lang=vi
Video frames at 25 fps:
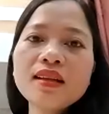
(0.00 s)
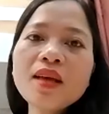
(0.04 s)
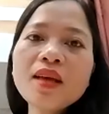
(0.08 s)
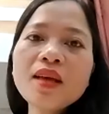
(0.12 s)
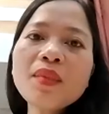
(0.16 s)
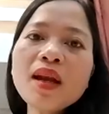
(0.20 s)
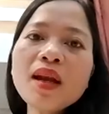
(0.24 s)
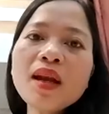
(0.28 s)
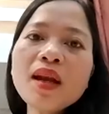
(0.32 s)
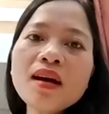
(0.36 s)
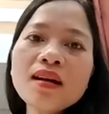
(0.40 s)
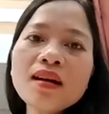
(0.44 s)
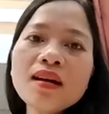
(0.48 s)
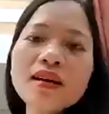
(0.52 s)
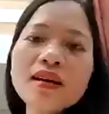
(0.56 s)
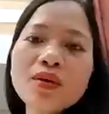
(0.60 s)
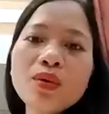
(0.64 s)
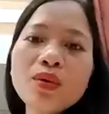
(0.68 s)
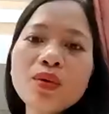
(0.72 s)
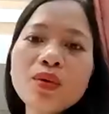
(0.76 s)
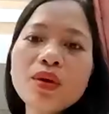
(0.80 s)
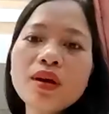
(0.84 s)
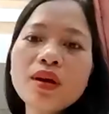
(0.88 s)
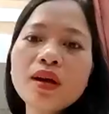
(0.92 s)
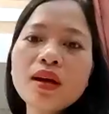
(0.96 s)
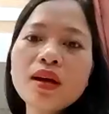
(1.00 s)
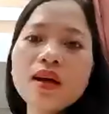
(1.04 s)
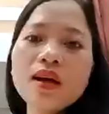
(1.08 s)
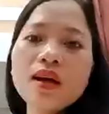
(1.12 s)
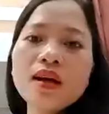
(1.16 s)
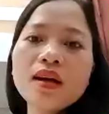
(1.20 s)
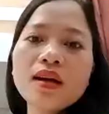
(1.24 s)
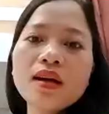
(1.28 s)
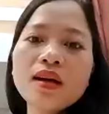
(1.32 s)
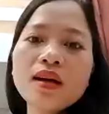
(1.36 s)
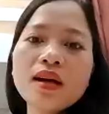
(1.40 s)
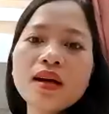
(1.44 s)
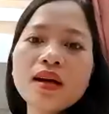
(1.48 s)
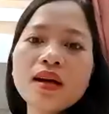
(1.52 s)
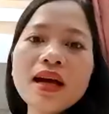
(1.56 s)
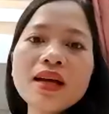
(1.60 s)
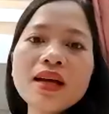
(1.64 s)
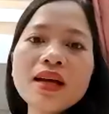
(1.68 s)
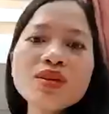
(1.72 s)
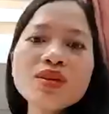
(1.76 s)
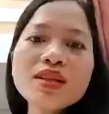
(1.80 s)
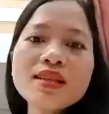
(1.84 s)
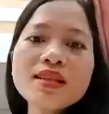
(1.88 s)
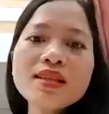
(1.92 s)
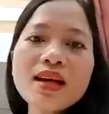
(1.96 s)
tiếp lời của à, hai
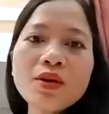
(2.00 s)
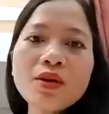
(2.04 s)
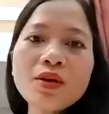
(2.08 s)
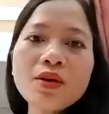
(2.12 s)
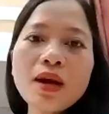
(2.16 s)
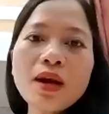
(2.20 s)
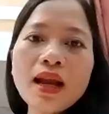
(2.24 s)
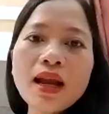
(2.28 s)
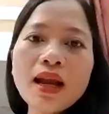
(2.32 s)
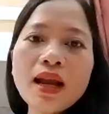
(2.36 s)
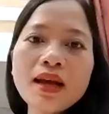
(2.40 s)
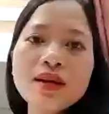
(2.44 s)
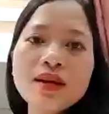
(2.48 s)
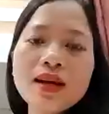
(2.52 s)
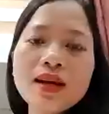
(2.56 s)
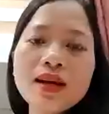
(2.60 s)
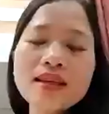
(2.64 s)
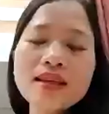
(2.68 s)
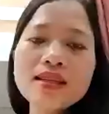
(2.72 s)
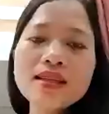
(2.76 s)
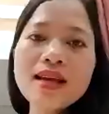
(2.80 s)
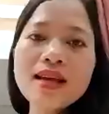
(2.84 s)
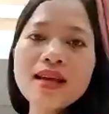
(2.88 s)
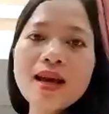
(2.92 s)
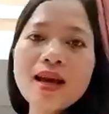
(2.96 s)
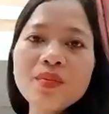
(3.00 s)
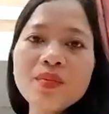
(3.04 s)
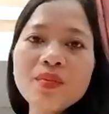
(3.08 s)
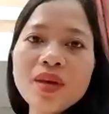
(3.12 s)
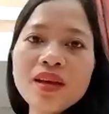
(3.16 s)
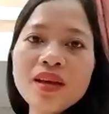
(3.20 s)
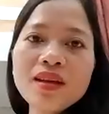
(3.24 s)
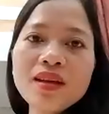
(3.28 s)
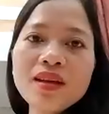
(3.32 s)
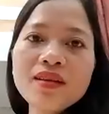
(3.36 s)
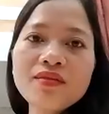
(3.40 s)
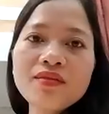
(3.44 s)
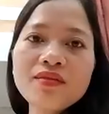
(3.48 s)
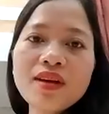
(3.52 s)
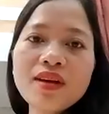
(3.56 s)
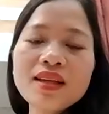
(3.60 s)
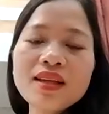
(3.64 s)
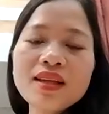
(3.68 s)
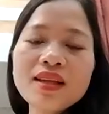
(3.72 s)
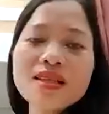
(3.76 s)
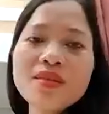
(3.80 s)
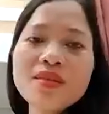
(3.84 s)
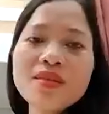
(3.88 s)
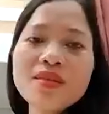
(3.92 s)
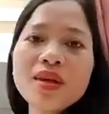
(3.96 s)
chuyên gia còn lại đó là chị Hải Bình và
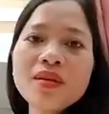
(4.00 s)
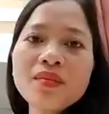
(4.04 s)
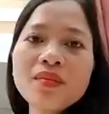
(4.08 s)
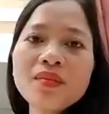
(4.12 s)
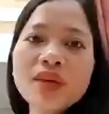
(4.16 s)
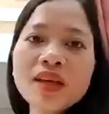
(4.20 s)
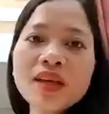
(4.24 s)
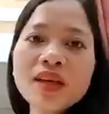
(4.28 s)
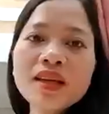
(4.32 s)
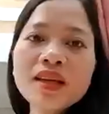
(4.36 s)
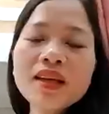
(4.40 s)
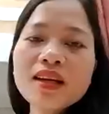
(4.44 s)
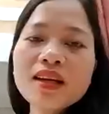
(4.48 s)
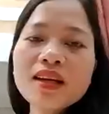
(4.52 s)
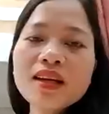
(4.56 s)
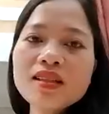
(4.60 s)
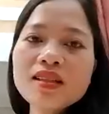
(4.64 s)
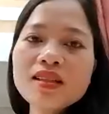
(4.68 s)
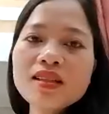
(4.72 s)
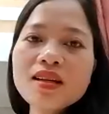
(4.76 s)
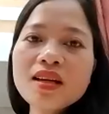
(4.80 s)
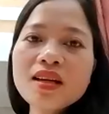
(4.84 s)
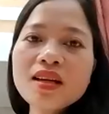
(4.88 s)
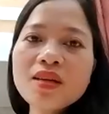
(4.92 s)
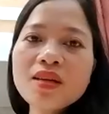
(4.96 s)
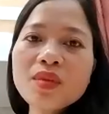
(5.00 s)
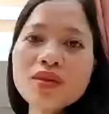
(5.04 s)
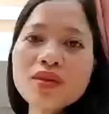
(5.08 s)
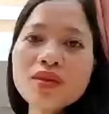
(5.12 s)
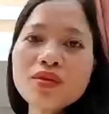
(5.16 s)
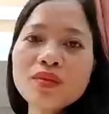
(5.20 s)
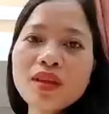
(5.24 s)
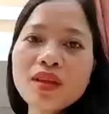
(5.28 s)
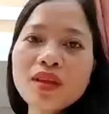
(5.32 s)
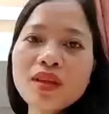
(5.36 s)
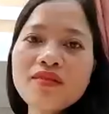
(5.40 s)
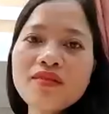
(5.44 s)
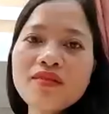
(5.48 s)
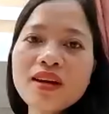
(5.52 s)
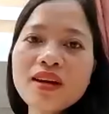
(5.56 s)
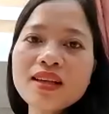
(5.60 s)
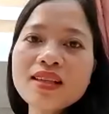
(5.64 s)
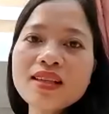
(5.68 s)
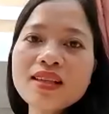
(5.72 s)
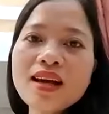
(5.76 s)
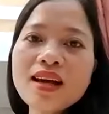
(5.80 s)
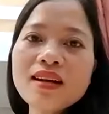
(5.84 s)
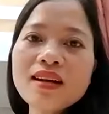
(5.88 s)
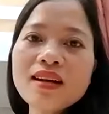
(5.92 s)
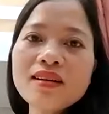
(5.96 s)
chị Bình Minh trước khi mà chúng ta phải
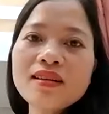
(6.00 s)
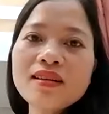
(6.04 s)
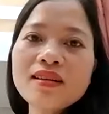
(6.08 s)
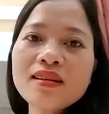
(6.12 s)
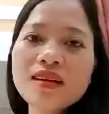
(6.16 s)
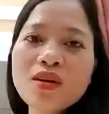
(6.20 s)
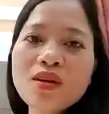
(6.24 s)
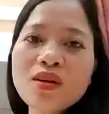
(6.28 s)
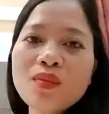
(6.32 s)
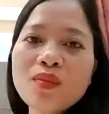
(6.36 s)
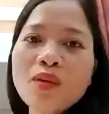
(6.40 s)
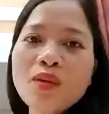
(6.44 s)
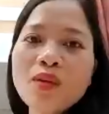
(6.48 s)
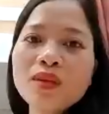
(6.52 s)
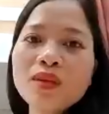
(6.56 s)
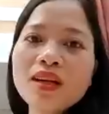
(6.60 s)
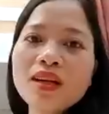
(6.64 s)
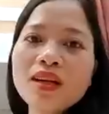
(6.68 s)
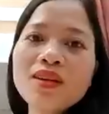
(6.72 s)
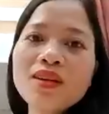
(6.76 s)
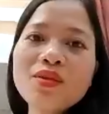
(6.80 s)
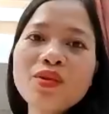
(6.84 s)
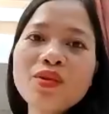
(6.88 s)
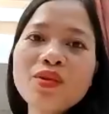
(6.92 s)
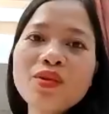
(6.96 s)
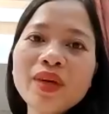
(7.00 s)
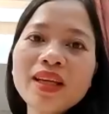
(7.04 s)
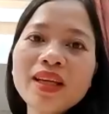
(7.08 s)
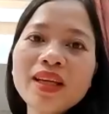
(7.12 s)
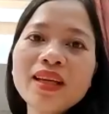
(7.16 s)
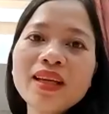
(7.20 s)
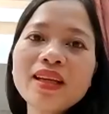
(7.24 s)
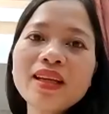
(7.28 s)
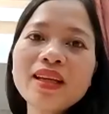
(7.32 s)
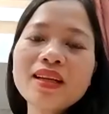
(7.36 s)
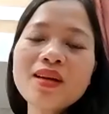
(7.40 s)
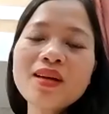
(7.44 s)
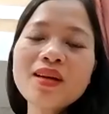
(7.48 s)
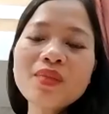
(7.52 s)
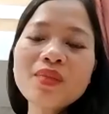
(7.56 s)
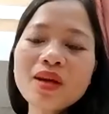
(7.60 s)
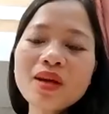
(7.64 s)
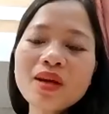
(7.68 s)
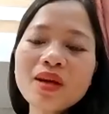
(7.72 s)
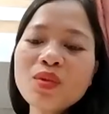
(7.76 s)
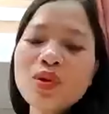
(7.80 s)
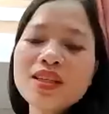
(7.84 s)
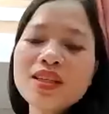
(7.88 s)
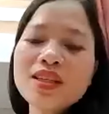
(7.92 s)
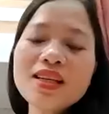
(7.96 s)
xa rời cộng đồng thân yêu của mình trong cái
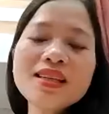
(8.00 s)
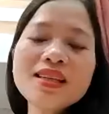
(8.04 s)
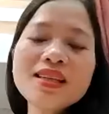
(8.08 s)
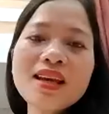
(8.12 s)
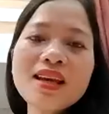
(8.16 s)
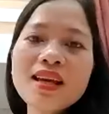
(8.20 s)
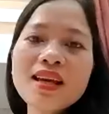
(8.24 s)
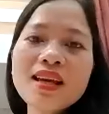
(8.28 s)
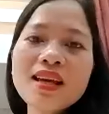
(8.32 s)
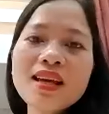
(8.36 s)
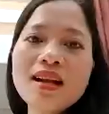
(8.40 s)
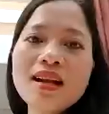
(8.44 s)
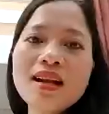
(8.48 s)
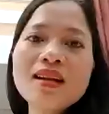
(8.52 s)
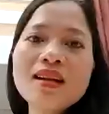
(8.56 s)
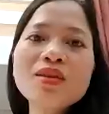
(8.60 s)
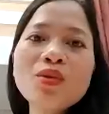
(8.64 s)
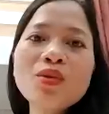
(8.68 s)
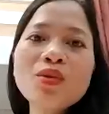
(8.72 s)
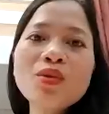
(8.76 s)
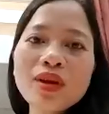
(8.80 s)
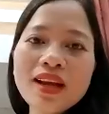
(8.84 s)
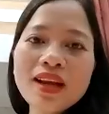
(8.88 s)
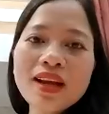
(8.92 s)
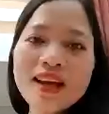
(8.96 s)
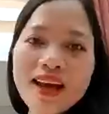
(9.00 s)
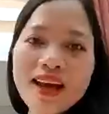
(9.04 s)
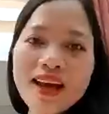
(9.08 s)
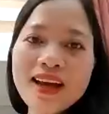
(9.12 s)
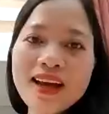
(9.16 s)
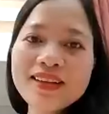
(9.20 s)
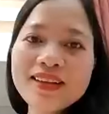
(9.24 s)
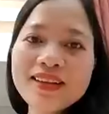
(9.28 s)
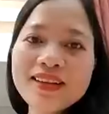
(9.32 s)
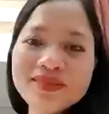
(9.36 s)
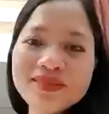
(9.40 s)
buổi chia sẻ lần cuối này ạ.